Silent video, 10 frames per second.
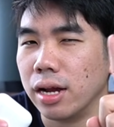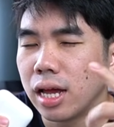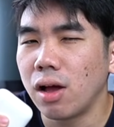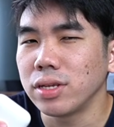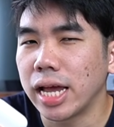
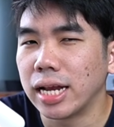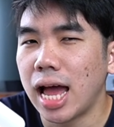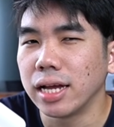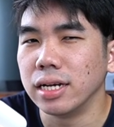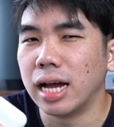ที่เข้าใจกัน
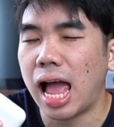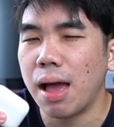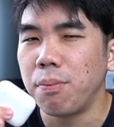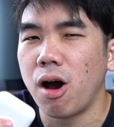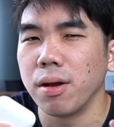ได้คือ
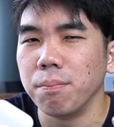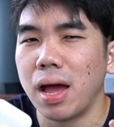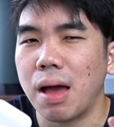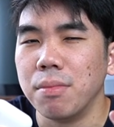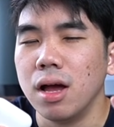AirPods
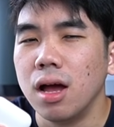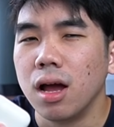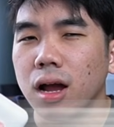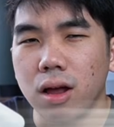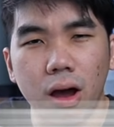แบบ
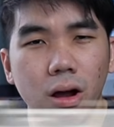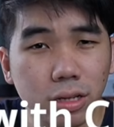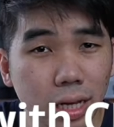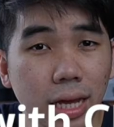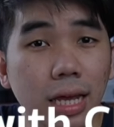กล่อง
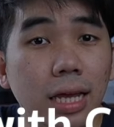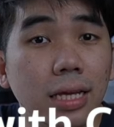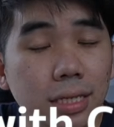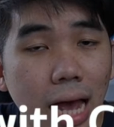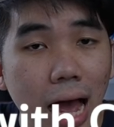ที่
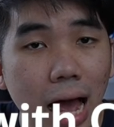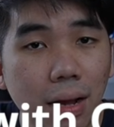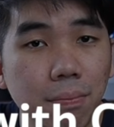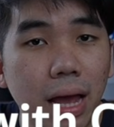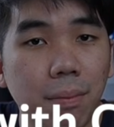ชาร์จ
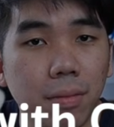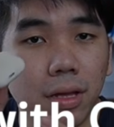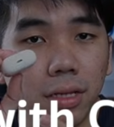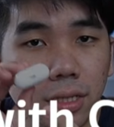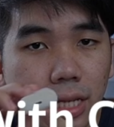แบบ
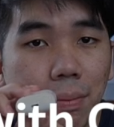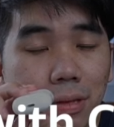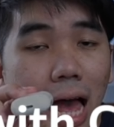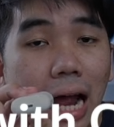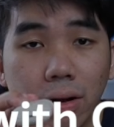เสียบ
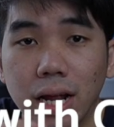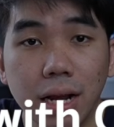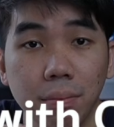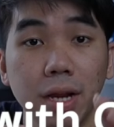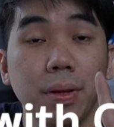สายเท่านั้
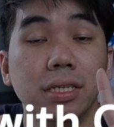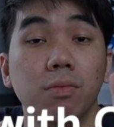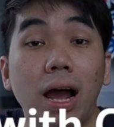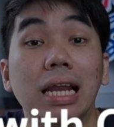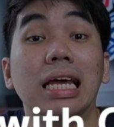นไม่ได้เป็น
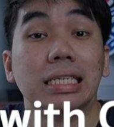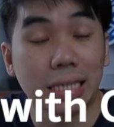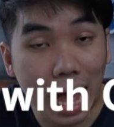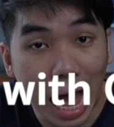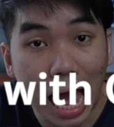ไวเลส
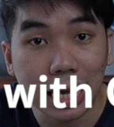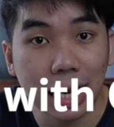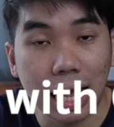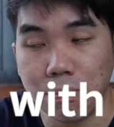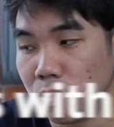ชาร์จ
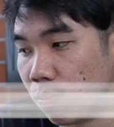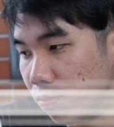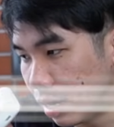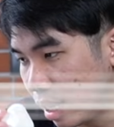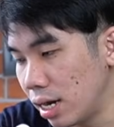นะครับผม
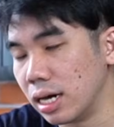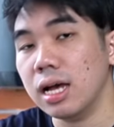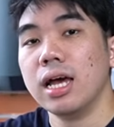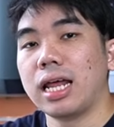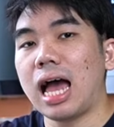เออ
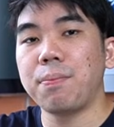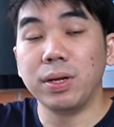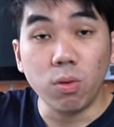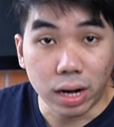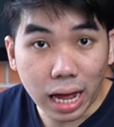ถ้าไป
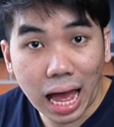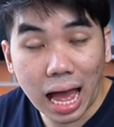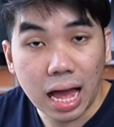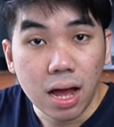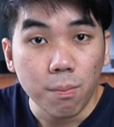ดูราคา
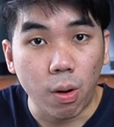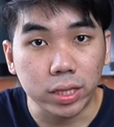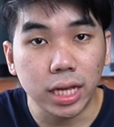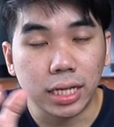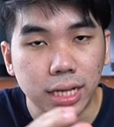ปก
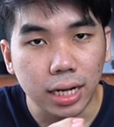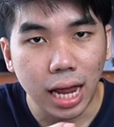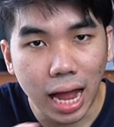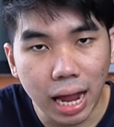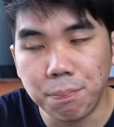ติจาก
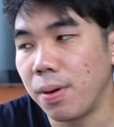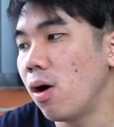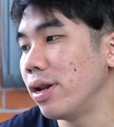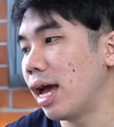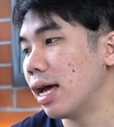ทาง Apple เนี่ย